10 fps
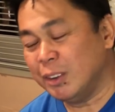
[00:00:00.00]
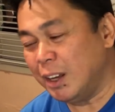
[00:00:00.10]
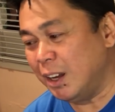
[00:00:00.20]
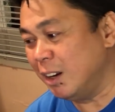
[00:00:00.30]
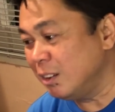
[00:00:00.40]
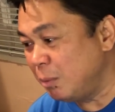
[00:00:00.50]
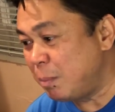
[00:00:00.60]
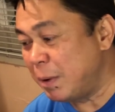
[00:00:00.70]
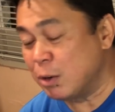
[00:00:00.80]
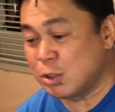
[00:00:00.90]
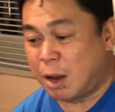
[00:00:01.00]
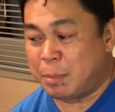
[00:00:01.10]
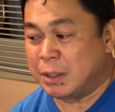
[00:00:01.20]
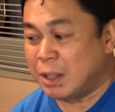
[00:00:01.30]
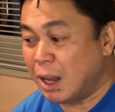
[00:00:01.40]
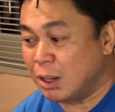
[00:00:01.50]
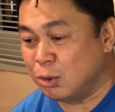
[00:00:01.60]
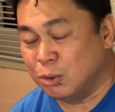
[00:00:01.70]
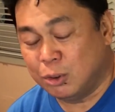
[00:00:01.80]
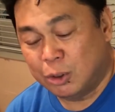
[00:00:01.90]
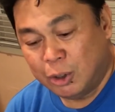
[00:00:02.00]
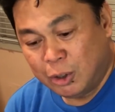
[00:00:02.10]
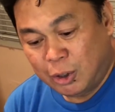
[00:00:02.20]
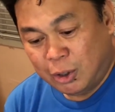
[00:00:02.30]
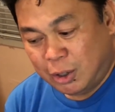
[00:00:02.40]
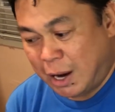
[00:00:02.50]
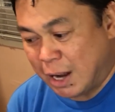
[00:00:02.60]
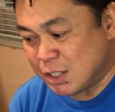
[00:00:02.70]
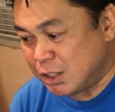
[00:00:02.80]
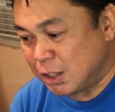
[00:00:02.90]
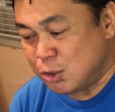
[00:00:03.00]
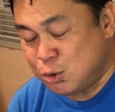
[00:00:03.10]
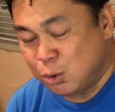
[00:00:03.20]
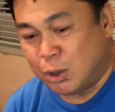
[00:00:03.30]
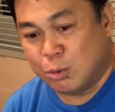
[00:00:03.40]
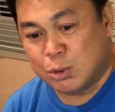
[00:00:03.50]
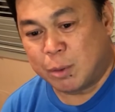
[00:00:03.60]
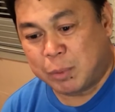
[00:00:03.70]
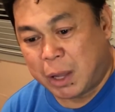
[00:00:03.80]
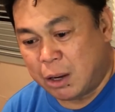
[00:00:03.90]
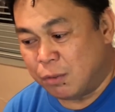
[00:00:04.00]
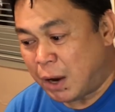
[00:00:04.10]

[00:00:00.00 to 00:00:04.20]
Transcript: And may pinag-usapan tayo Last year, June, nag-usap tayo.